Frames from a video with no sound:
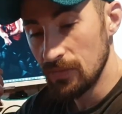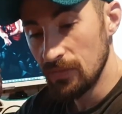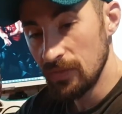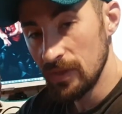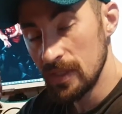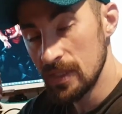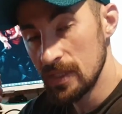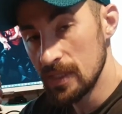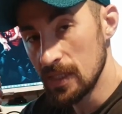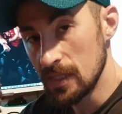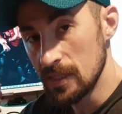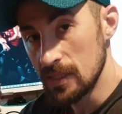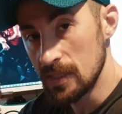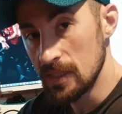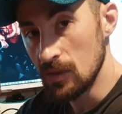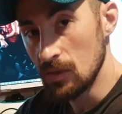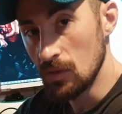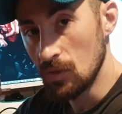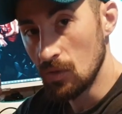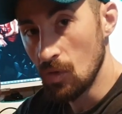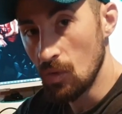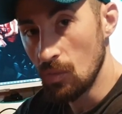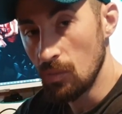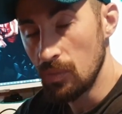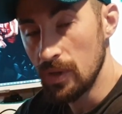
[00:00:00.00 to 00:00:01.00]
ai fait des articles
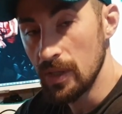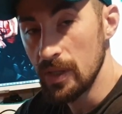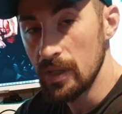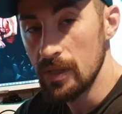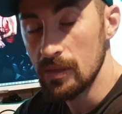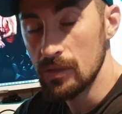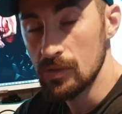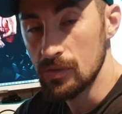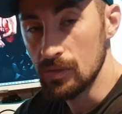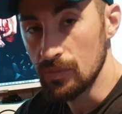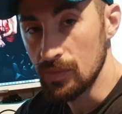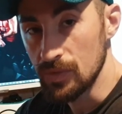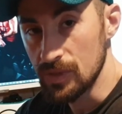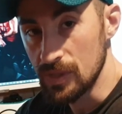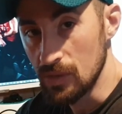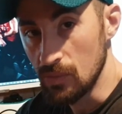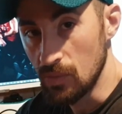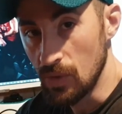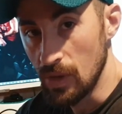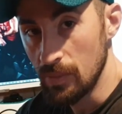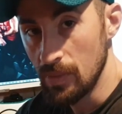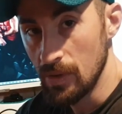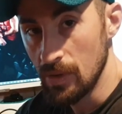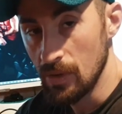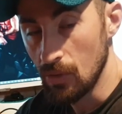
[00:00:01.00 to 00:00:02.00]
complets sur mon site
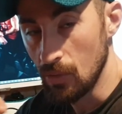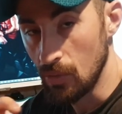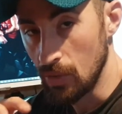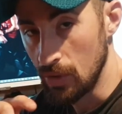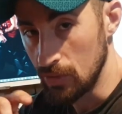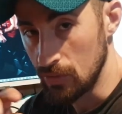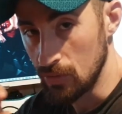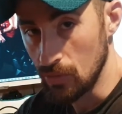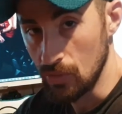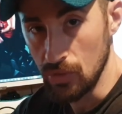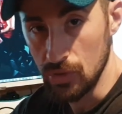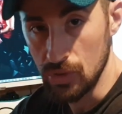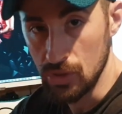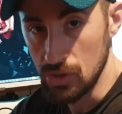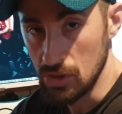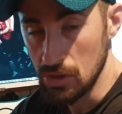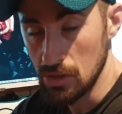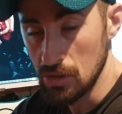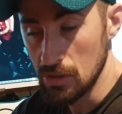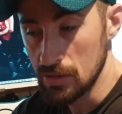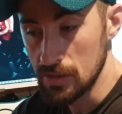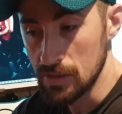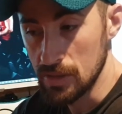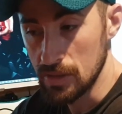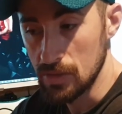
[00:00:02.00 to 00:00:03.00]
web, to
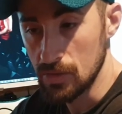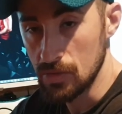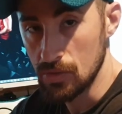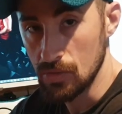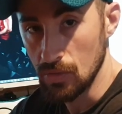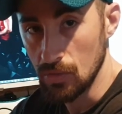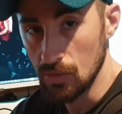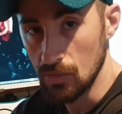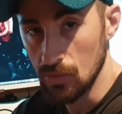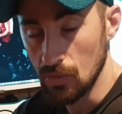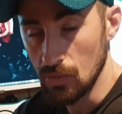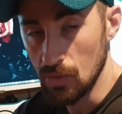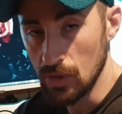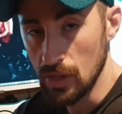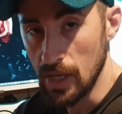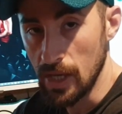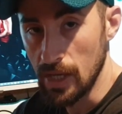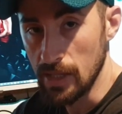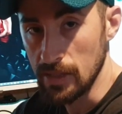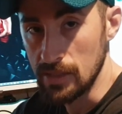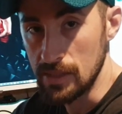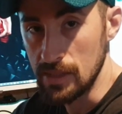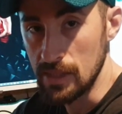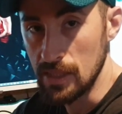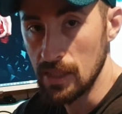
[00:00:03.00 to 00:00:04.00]
Coaching, section donc
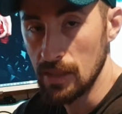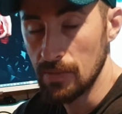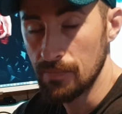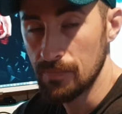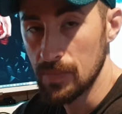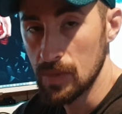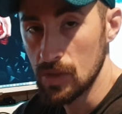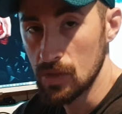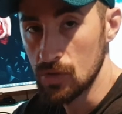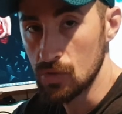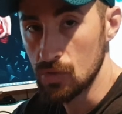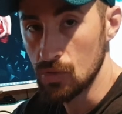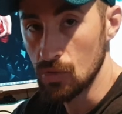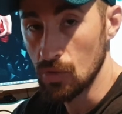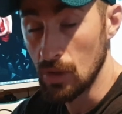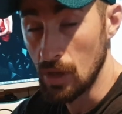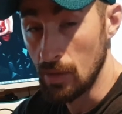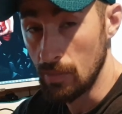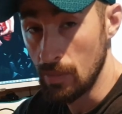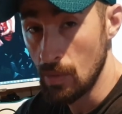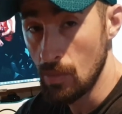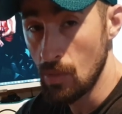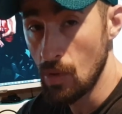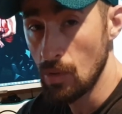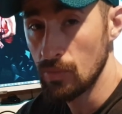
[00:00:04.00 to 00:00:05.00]
articles, sur la
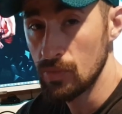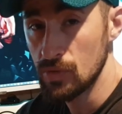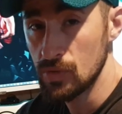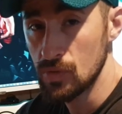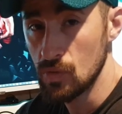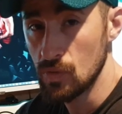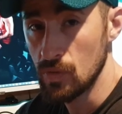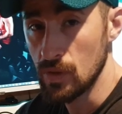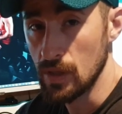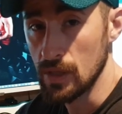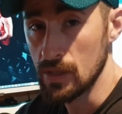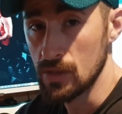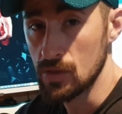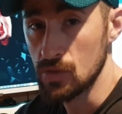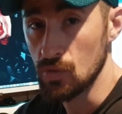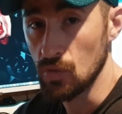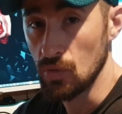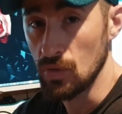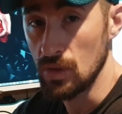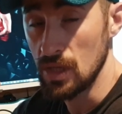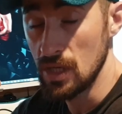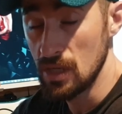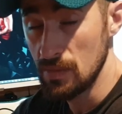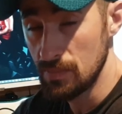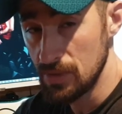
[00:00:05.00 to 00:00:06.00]
mémoire musculaire, sur
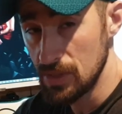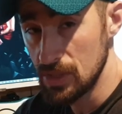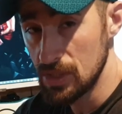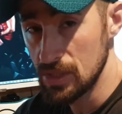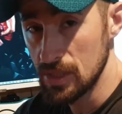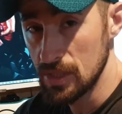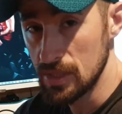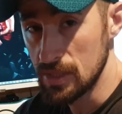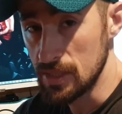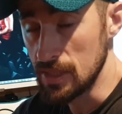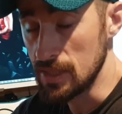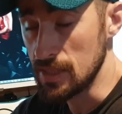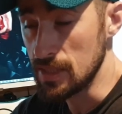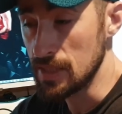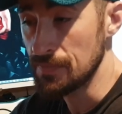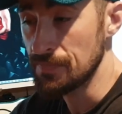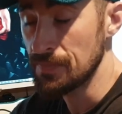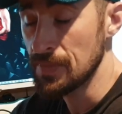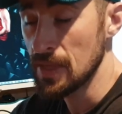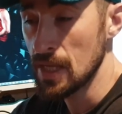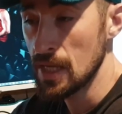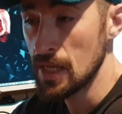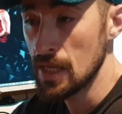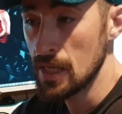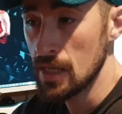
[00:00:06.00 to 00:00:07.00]
l'épigénétique.
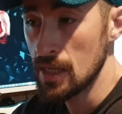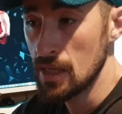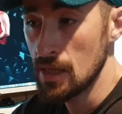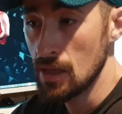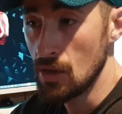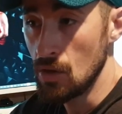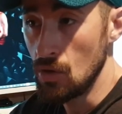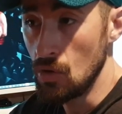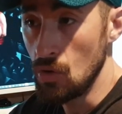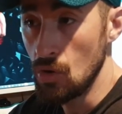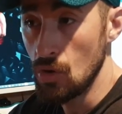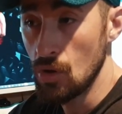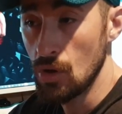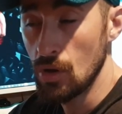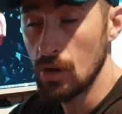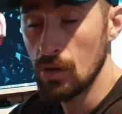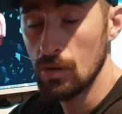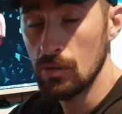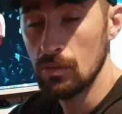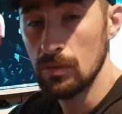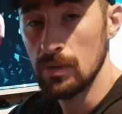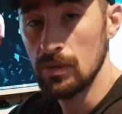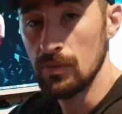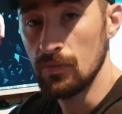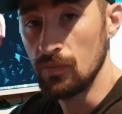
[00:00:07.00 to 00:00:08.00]

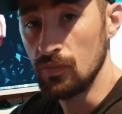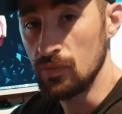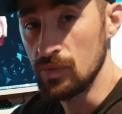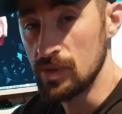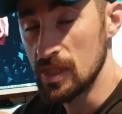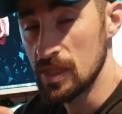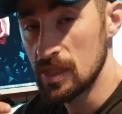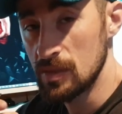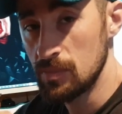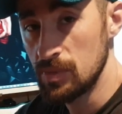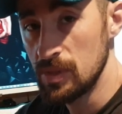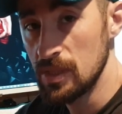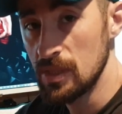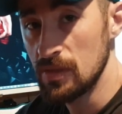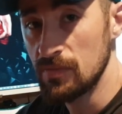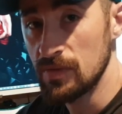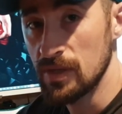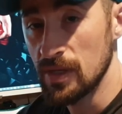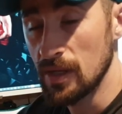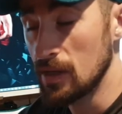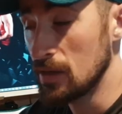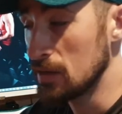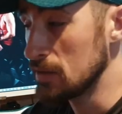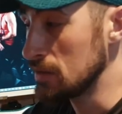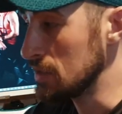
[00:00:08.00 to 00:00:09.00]
L'un vous explique
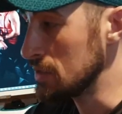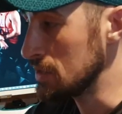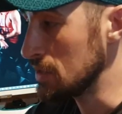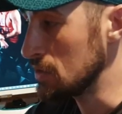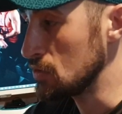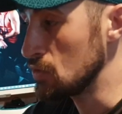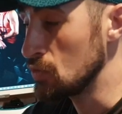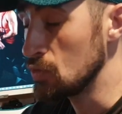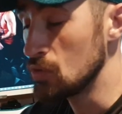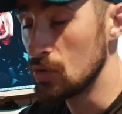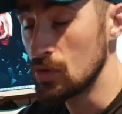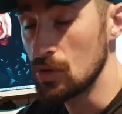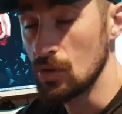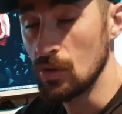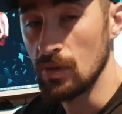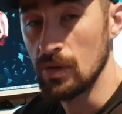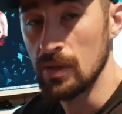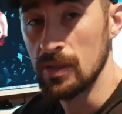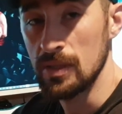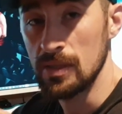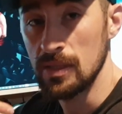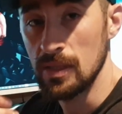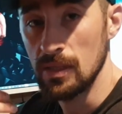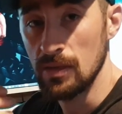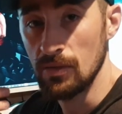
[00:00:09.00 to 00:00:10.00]
via des études qui ont
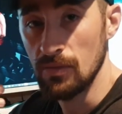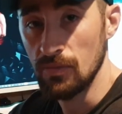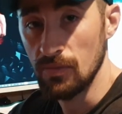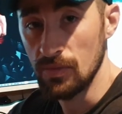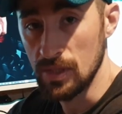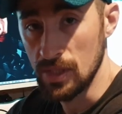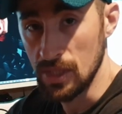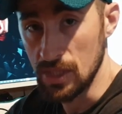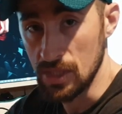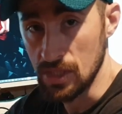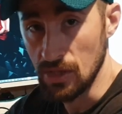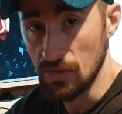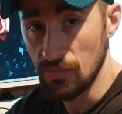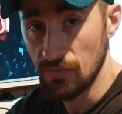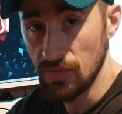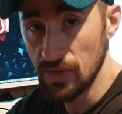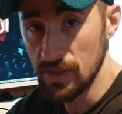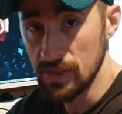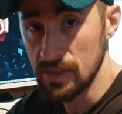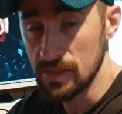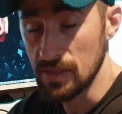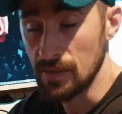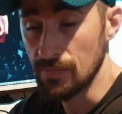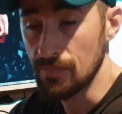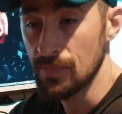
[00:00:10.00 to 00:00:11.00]
été déjà
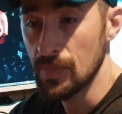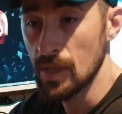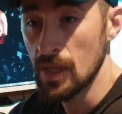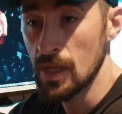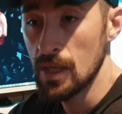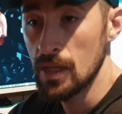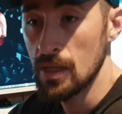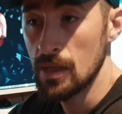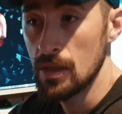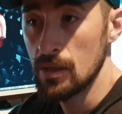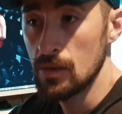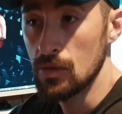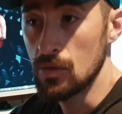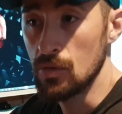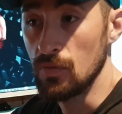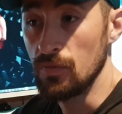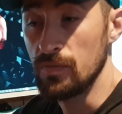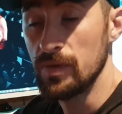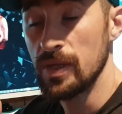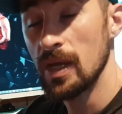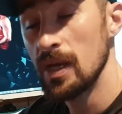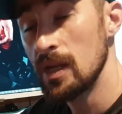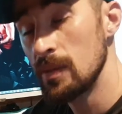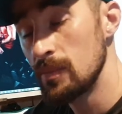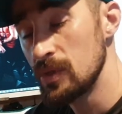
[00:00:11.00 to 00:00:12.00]
faites que
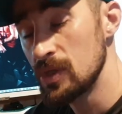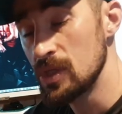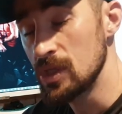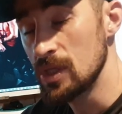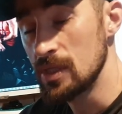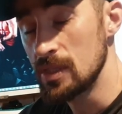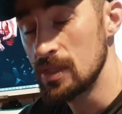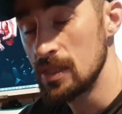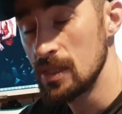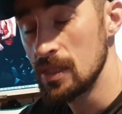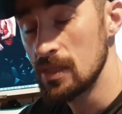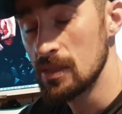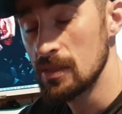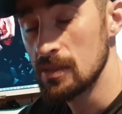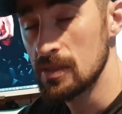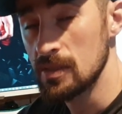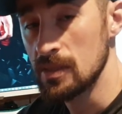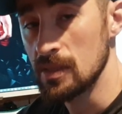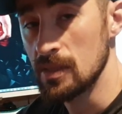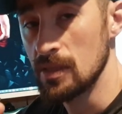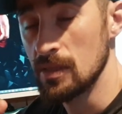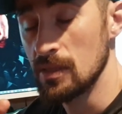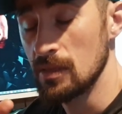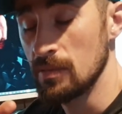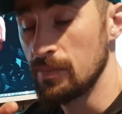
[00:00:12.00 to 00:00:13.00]
via l'épigénétique,
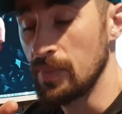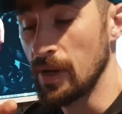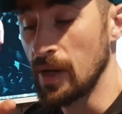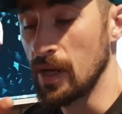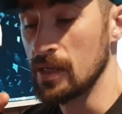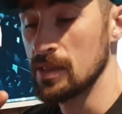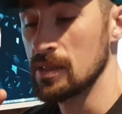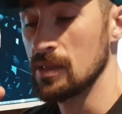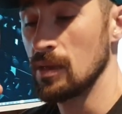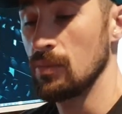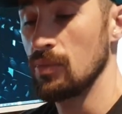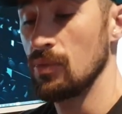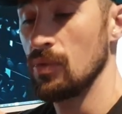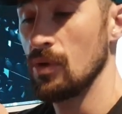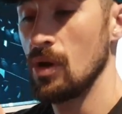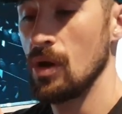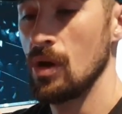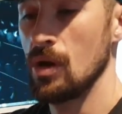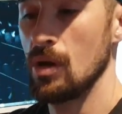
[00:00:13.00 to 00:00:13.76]
c'est par exemple